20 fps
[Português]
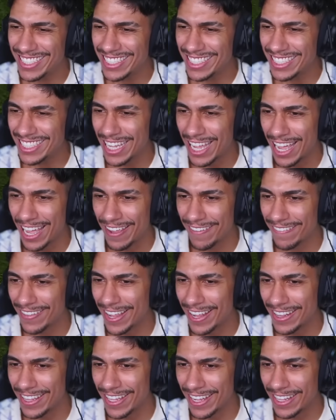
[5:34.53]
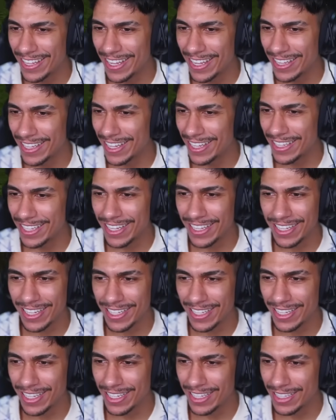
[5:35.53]
Tá, tá, tá, tá, tá, tá, tá,
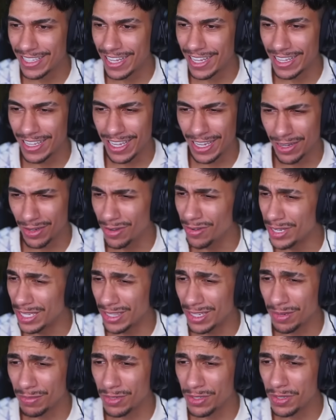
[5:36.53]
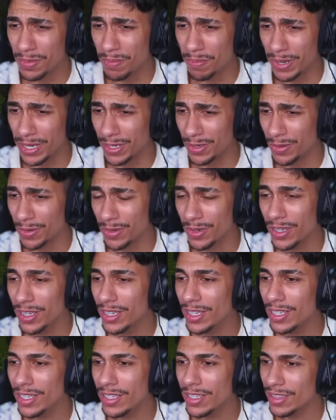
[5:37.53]
tá, tá, tá. Não entremos em pânico.
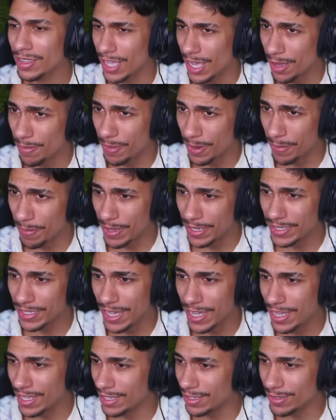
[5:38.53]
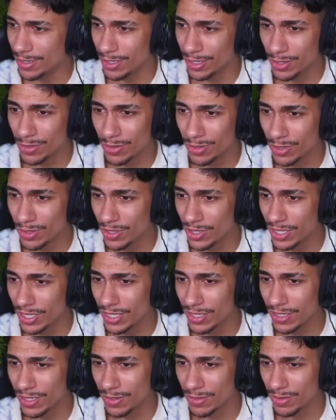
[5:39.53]
Dá pra passar ainda, só tenho 280
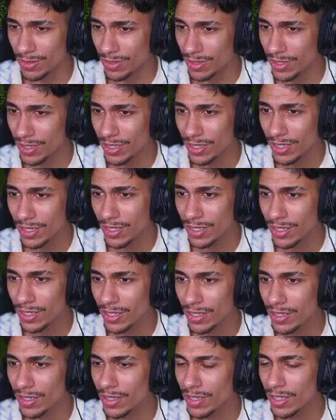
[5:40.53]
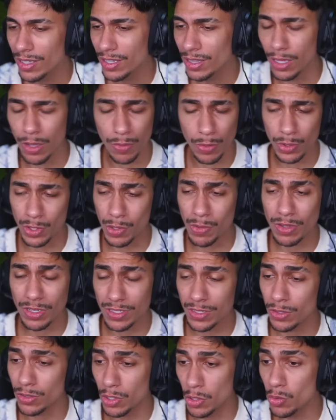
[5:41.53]
segundos. Não, eu tenho, quer
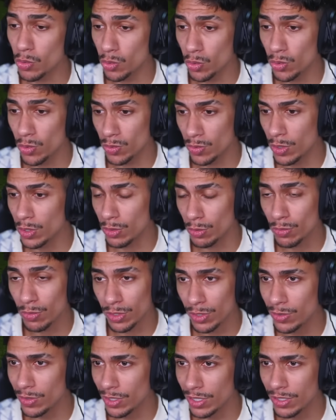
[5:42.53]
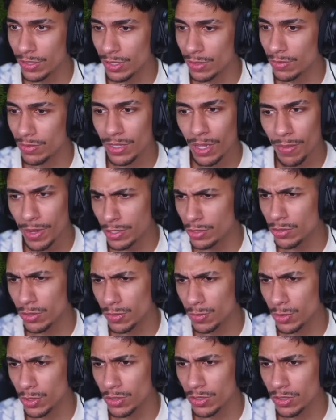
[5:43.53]
dizer, eu tenho tudo, eu tenho 280 segundos. É mais de
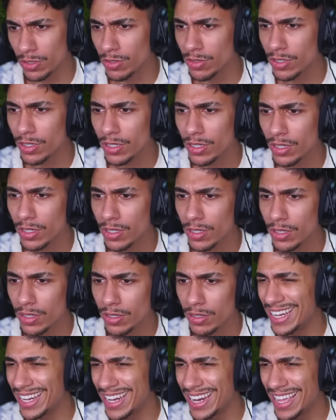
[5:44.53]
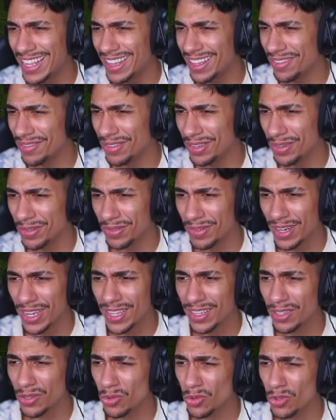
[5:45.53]
2 minutos isso. Nada a ver com
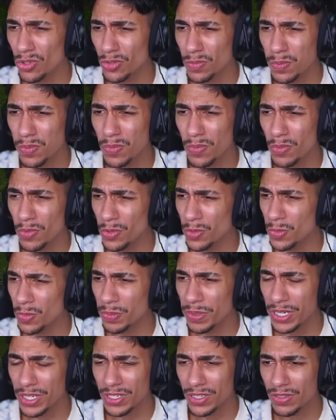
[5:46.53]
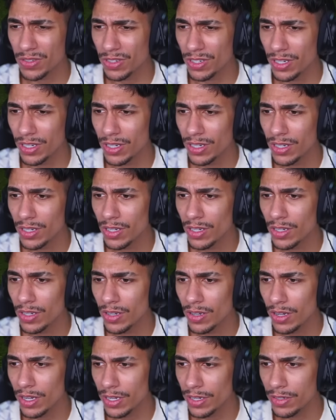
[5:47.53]
nada e eu tô, tipo, muito perdido já.
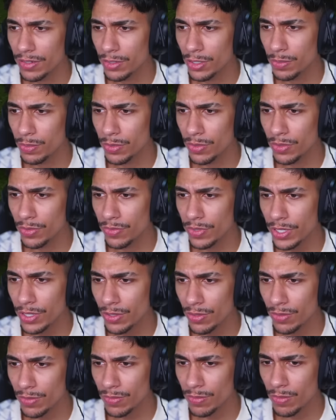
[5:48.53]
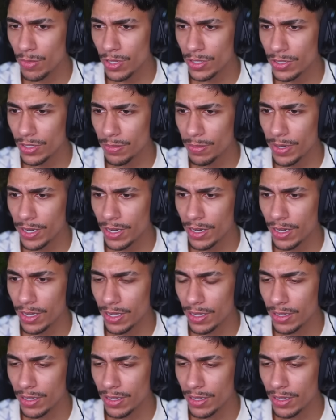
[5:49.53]
Ó, tipo, o vento mostra pra cá.